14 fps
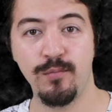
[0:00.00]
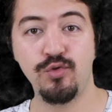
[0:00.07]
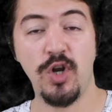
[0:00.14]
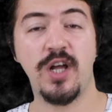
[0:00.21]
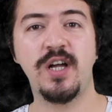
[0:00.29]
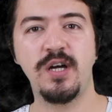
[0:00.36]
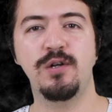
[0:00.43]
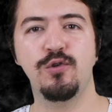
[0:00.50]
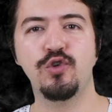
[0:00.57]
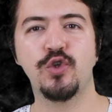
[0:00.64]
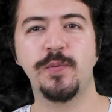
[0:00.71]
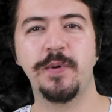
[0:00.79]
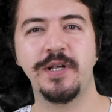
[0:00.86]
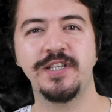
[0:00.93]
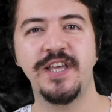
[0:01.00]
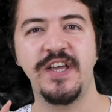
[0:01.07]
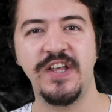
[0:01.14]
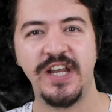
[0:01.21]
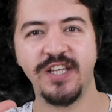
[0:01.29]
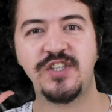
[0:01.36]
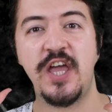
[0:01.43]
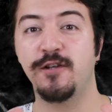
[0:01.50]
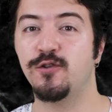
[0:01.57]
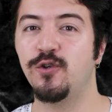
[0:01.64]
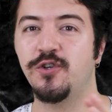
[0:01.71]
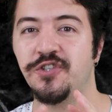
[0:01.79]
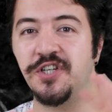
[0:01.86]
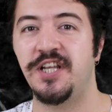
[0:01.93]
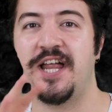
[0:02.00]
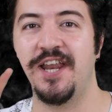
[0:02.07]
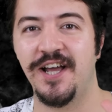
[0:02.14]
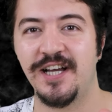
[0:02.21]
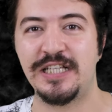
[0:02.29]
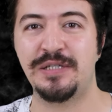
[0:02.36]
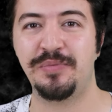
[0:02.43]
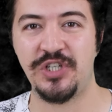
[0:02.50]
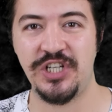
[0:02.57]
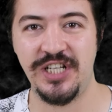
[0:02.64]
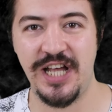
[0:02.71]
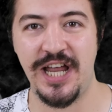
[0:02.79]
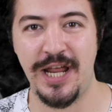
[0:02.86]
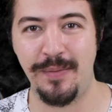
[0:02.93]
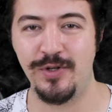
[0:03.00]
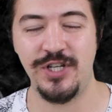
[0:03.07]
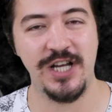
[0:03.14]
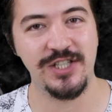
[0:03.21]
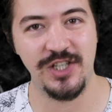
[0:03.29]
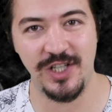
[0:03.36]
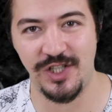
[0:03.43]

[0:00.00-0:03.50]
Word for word: Burak Karalı YouTube kanalında yine teknolojiyle alakalı bir şeyler yapacağız,